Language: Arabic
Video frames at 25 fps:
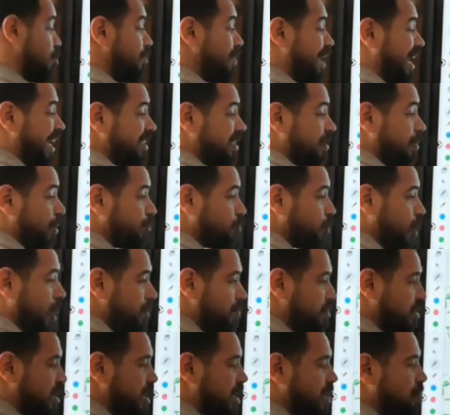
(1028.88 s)
طيب الجمله عندي
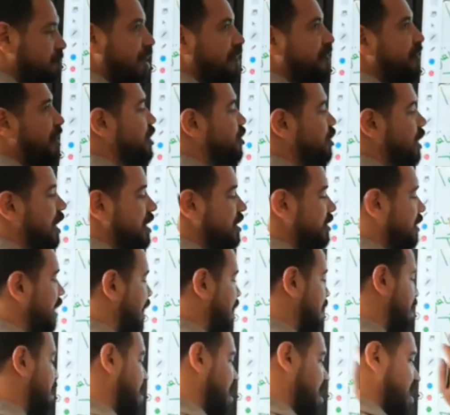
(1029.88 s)
مبدوءه بذير ما
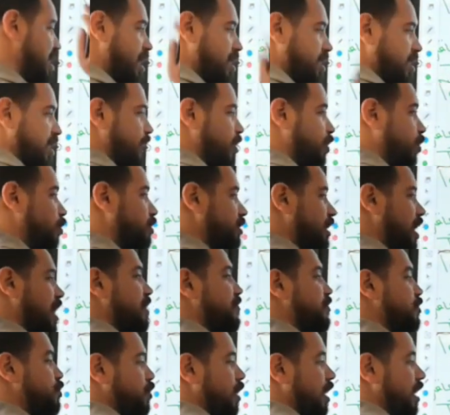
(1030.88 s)
فيهاش اي تغيير هي ذير
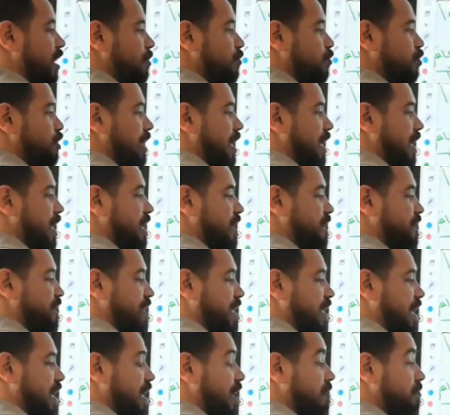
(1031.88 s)
حطها في السؤال
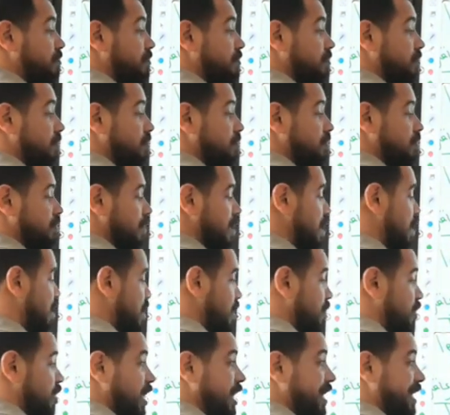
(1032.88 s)
المزيل نفس الكلام
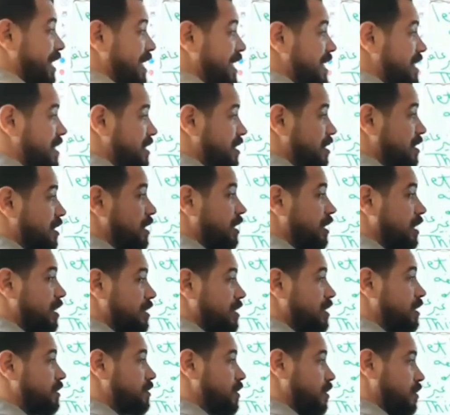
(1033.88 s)
ذير
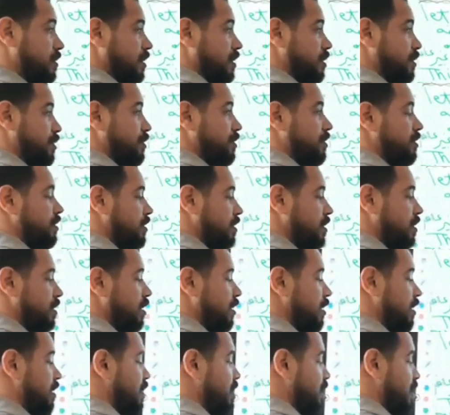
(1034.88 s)
از ازنت ذير
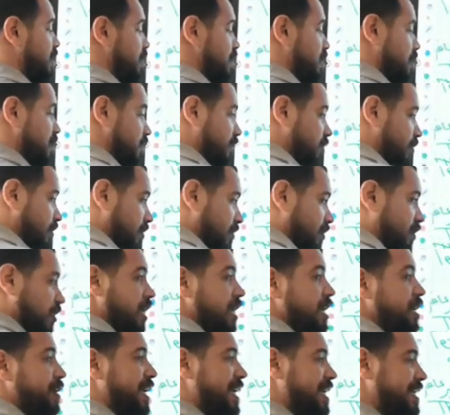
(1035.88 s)

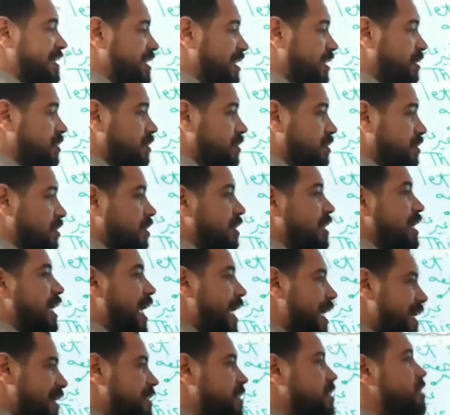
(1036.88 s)
ذير
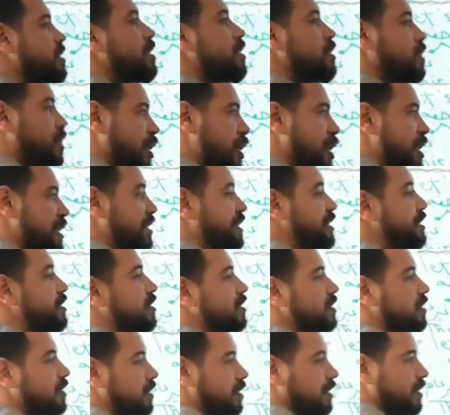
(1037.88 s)
ازنت از
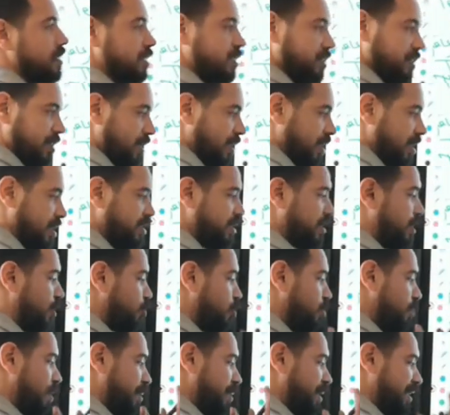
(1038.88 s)
ذير
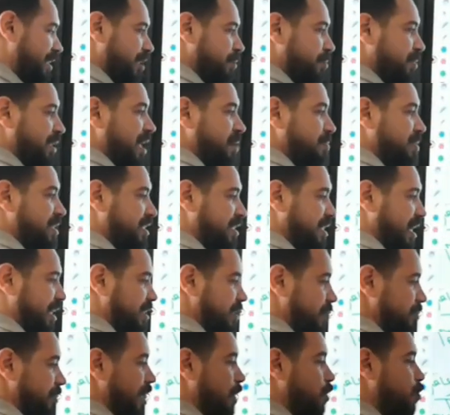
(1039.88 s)
خلاص ده لو الجمله بدات بده
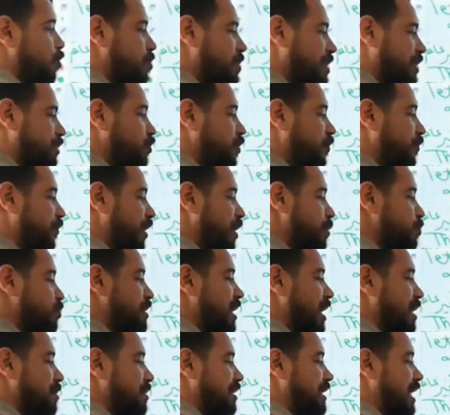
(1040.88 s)
بستخدم ده وبرده
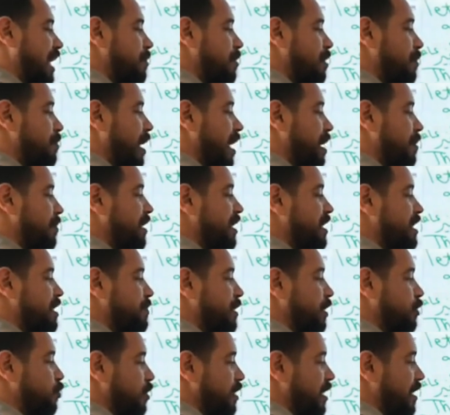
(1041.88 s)
الفعل المساعد بتعامل
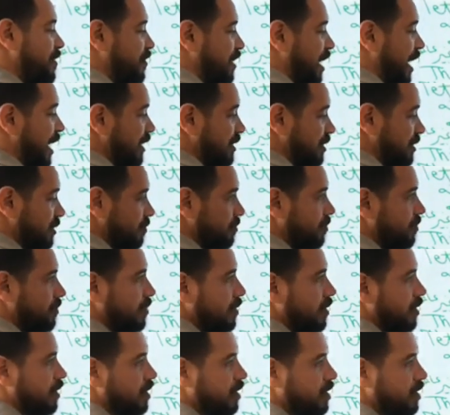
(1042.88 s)
معاه من الاثبات والنفي عادي